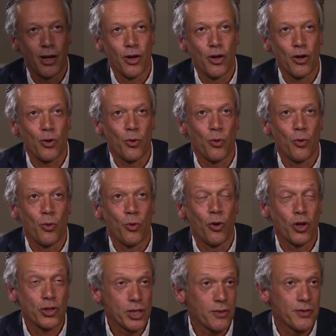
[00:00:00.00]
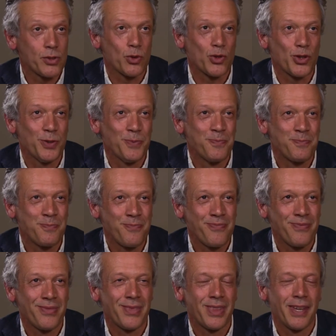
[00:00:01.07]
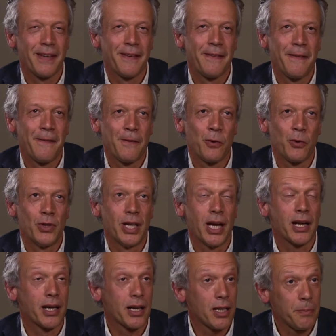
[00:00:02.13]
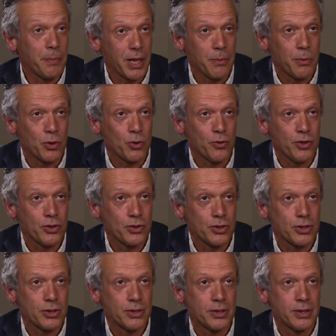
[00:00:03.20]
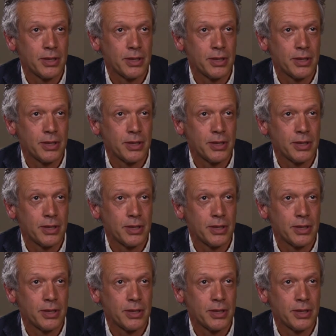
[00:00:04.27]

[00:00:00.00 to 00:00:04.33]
Alors, on rend service aux gens, on est agréé par la Banque de France,